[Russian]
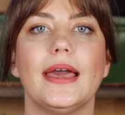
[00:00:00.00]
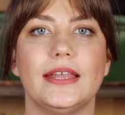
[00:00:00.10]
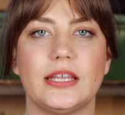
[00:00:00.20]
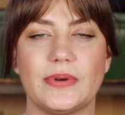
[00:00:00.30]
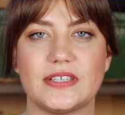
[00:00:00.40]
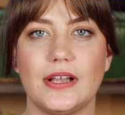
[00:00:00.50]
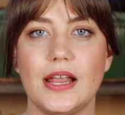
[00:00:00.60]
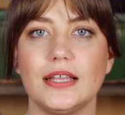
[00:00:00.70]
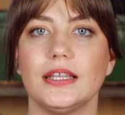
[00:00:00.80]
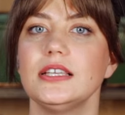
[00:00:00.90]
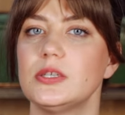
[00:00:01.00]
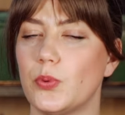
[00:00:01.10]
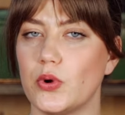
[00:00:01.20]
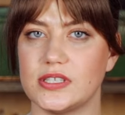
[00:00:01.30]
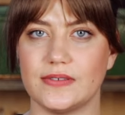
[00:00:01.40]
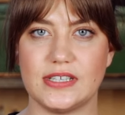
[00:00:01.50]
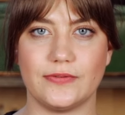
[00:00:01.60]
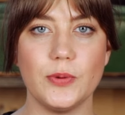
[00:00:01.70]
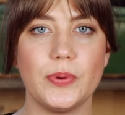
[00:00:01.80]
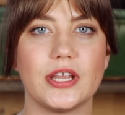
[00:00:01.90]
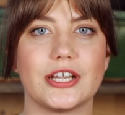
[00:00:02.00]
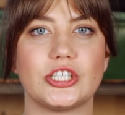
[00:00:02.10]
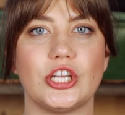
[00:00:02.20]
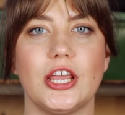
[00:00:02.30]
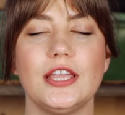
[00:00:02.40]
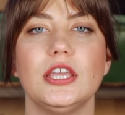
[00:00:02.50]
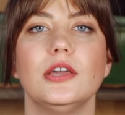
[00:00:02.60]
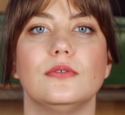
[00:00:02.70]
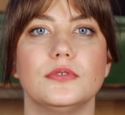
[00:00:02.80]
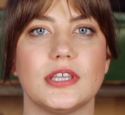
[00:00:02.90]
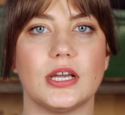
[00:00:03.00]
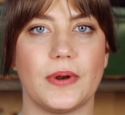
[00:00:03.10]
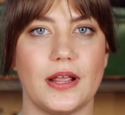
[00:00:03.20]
Это позволяет использовать его при расширении узких